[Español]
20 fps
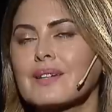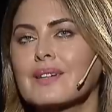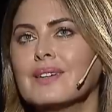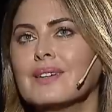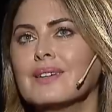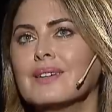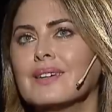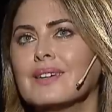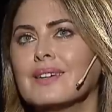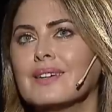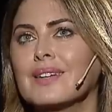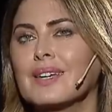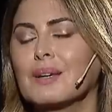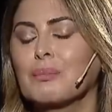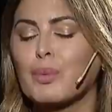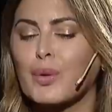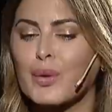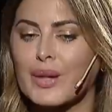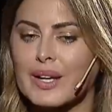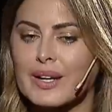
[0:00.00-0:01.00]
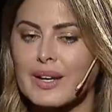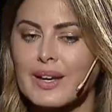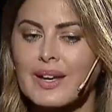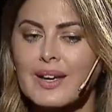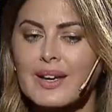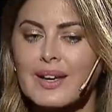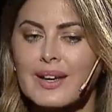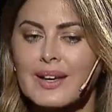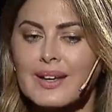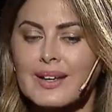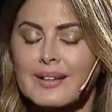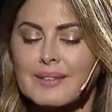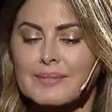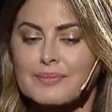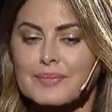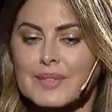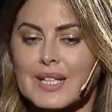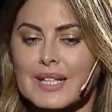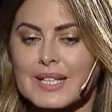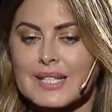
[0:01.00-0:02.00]
y poder
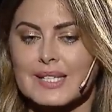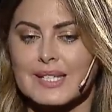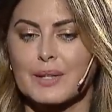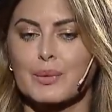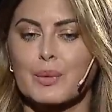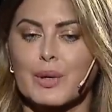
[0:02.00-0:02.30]
decir,